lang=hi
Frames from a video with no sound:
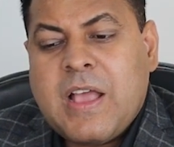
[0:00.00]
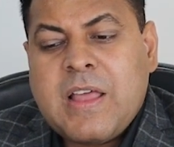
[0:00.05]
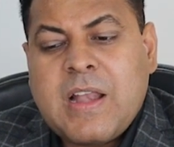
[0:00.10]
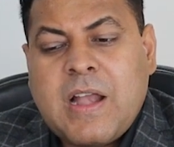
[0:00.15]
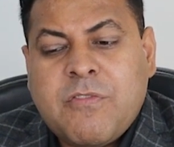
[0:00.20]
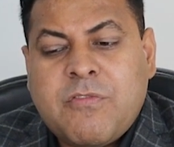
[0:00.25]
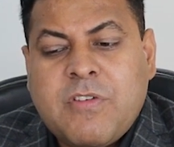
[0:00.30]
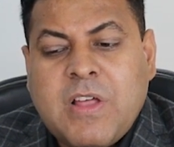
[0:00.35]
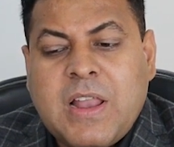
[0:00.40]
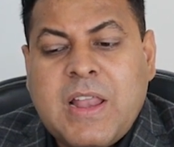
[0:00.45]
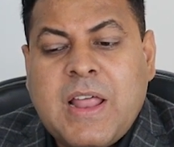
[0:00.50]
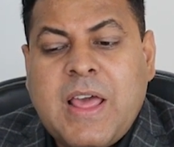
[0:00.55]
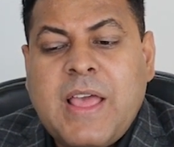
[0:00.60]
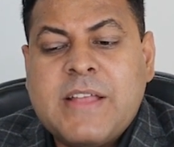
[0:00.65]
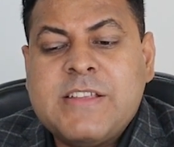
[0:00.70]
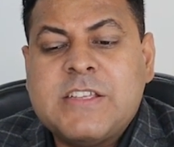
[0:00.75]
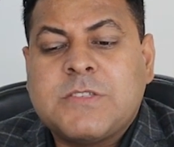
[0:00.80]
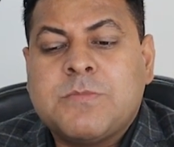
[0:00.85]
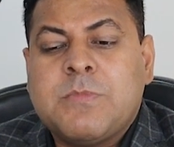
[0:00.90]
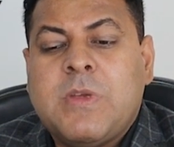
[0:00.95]
ग्राफ डाला
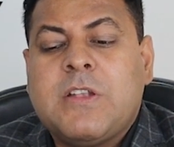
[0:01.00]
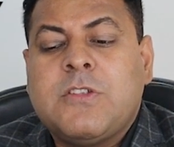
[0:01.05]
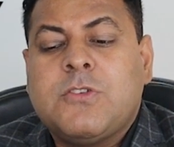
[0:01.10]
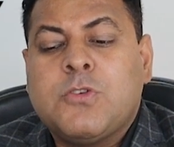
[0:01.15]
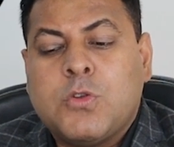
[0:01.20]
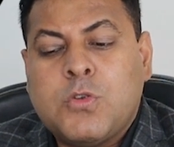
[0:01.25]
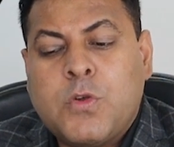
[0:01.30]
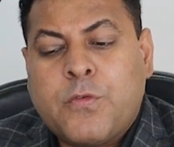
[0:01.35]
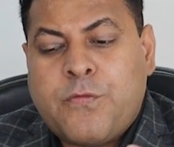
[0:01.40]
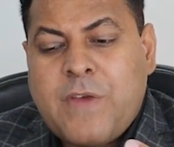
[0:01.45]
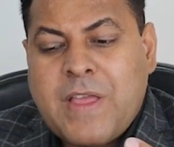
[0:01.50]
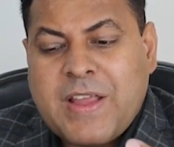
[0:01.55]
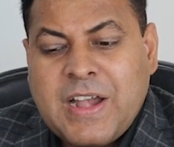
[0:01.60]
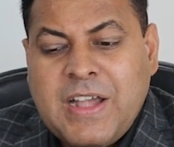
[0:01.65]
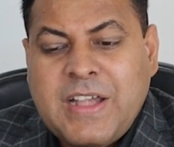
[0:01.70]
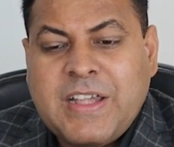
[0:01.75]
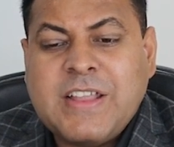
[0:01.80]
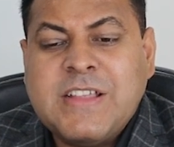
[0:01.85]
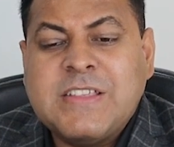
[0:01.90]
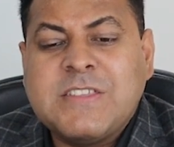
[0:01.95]
है जिसमें जो जो
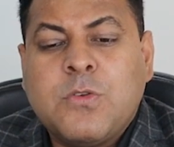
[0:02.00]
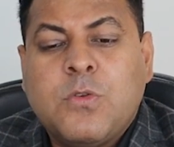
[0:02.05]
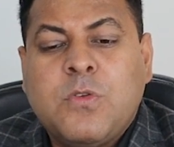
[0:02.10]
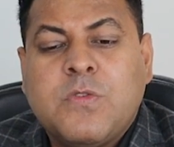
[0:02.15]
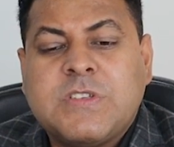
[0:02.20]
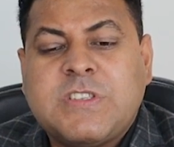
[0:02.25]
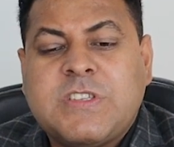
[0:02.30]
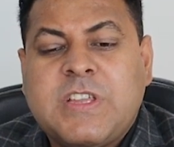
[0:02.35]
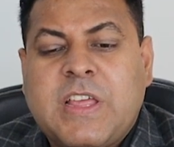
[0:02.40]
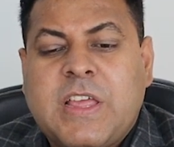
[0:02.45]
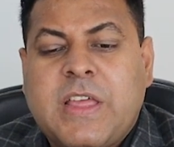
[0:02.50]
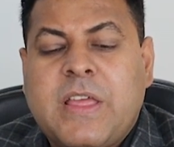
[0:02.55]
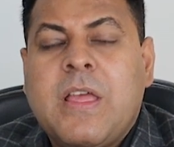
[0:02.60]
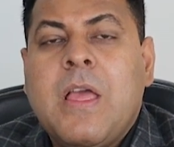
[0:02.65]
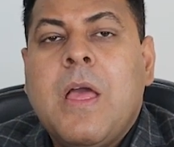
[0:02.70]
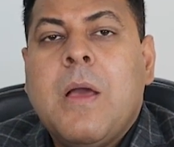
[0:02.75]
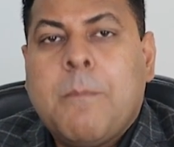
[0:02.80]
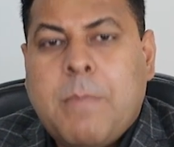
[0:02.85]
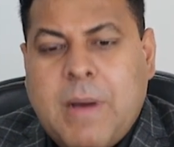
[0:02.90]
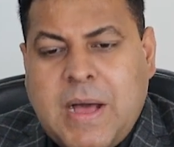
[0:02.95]
फैकल्टीज़ यूनिवर्सिटी के
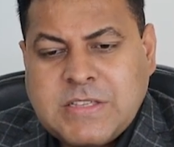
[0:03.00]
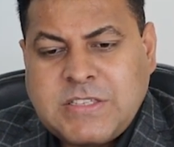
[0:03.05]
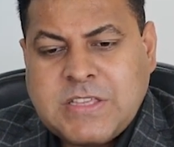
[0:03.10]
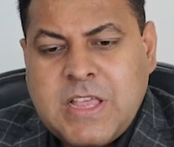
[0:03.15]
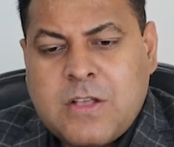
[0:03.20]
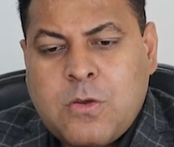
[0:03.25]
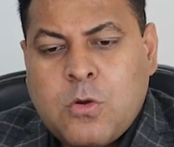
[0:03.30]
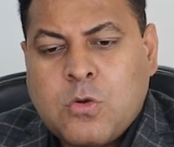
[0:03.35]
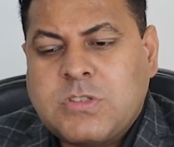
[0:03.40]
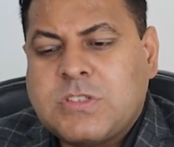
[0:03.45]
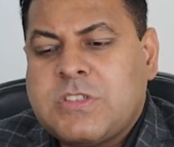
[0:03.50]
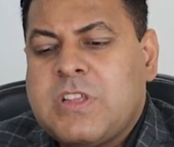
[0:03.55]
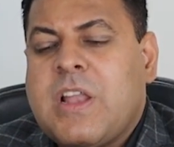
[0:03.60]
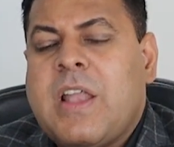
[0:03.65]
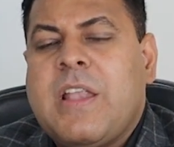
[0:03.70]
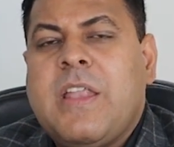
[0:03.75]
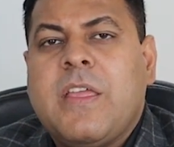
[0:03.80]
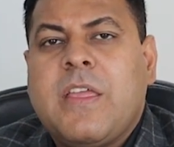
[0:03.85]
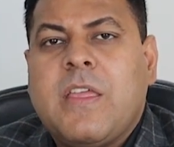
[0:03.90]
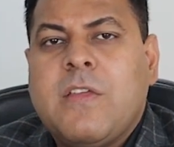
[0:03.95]
पास है कोर्स
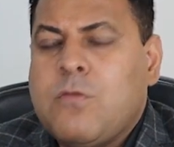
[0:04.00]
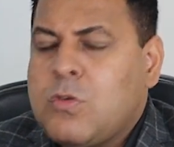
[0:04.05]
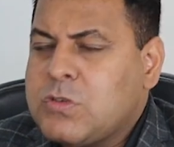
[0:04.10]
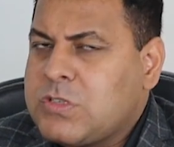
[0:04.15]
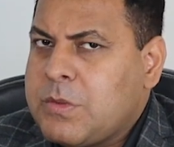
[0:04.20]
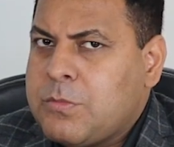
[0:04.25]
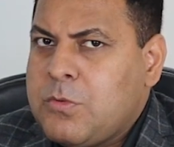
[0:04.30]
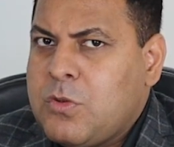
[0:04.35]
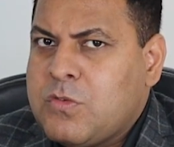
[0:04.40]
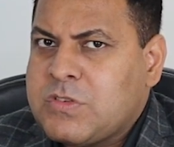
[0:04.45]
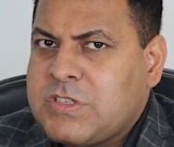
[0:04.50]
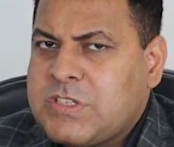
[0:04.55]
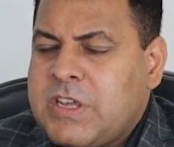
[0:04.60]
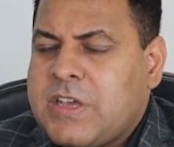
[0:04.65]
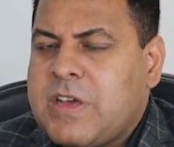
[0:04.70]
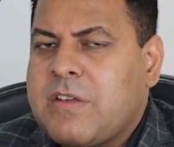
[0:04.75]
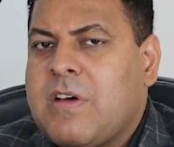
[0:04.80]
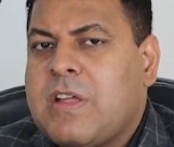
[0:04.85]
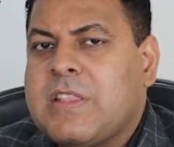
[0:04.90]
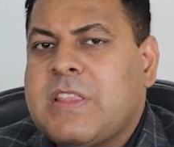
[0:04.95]
चलाने की वो सब यूनिवर्सिटी
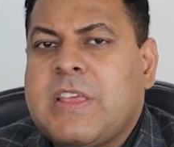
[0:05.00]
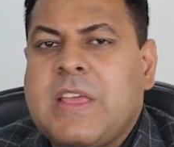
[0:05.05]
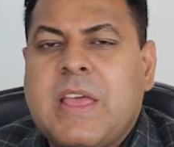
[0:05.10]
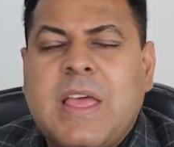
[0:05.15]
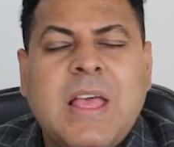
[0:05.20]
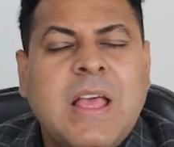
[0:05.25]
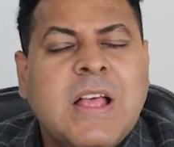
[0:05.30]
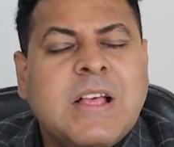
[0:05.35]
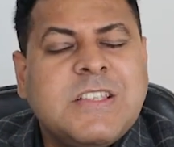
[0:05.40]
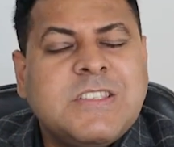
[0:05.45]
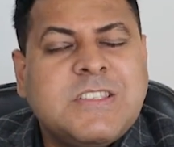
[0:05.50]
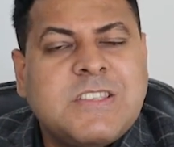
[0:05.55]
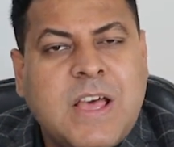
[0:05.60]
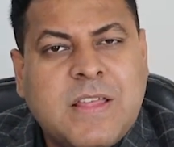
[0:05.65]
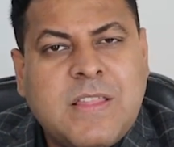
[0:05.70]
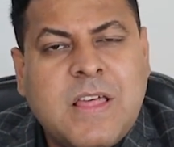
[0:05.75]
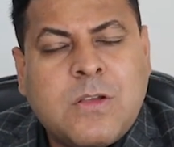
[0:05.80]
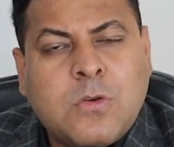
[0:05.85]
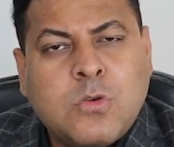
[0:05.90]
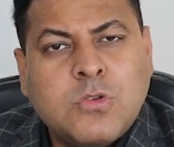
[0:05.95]
करवाती है
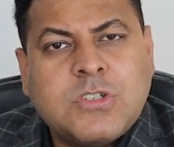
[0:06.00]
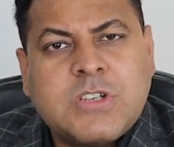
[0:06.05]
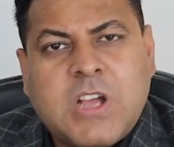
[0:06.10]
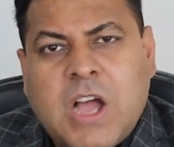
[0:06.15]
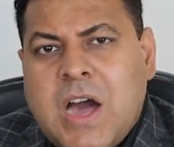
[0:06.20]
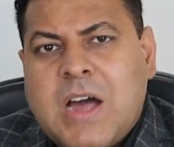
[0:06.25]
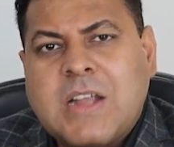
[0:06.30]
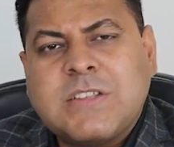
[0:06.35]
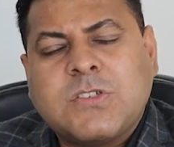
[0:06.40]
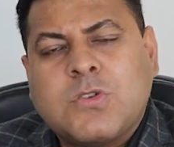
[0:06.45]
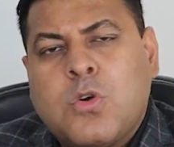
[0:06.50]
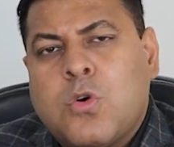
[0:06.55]
ज़्यादा कुछ खास